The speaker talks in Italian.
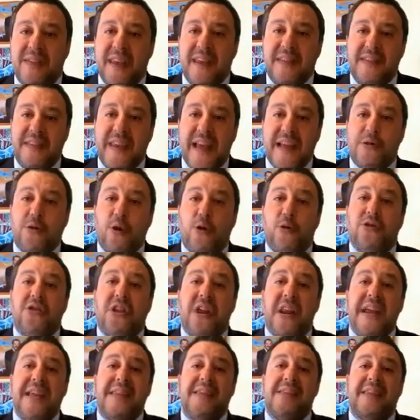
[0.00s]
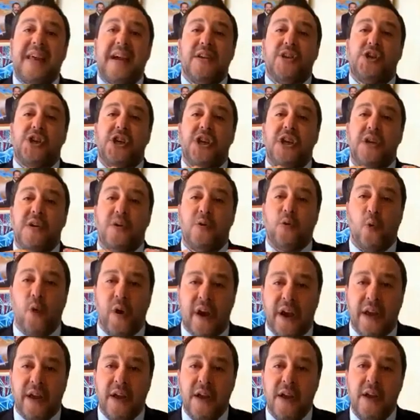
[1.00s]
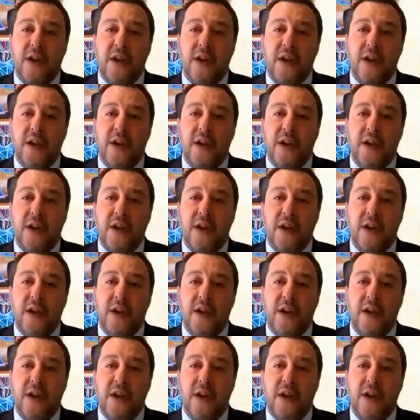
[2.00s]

indietro 35